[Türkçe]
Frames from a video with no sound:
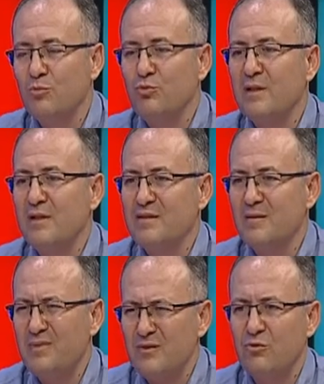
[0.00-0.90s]
Burada
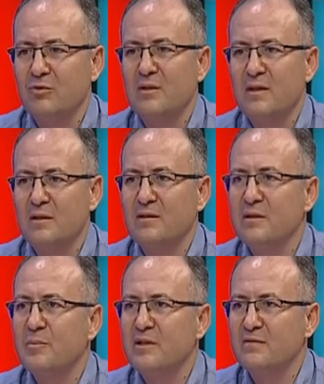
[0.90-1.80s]
aslında bir noktada
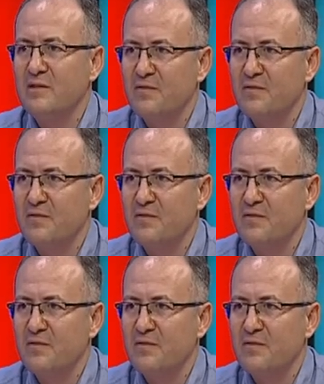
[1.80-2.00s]
haklılık payı var.